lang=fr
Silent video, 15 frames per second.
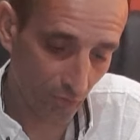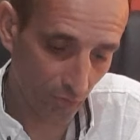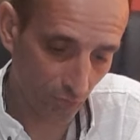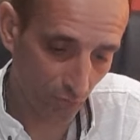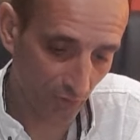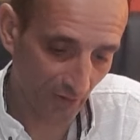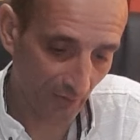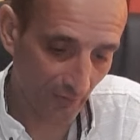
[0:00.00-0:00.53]

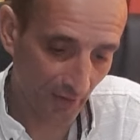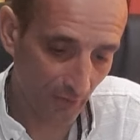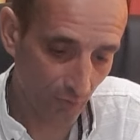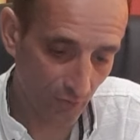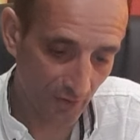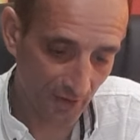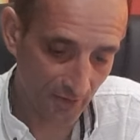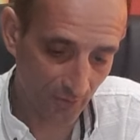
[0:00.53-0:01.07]
du travail
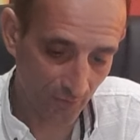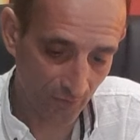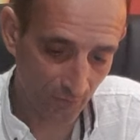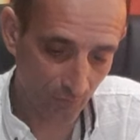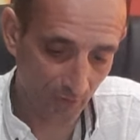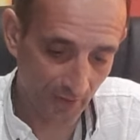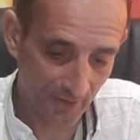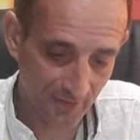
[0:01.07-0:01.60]
une naissance,
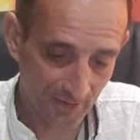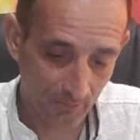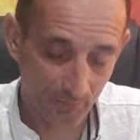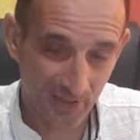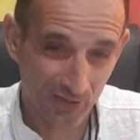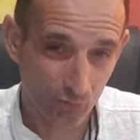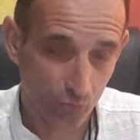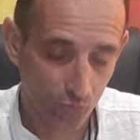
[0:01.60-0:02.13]
voilà, c'est
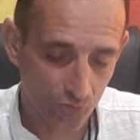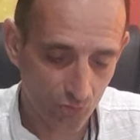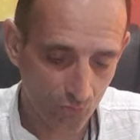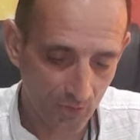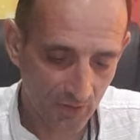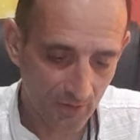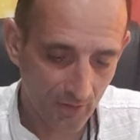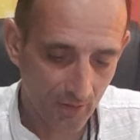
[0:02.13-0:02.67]
pas tout de
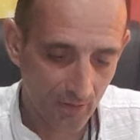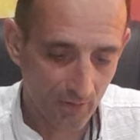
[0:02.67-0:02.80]
suite,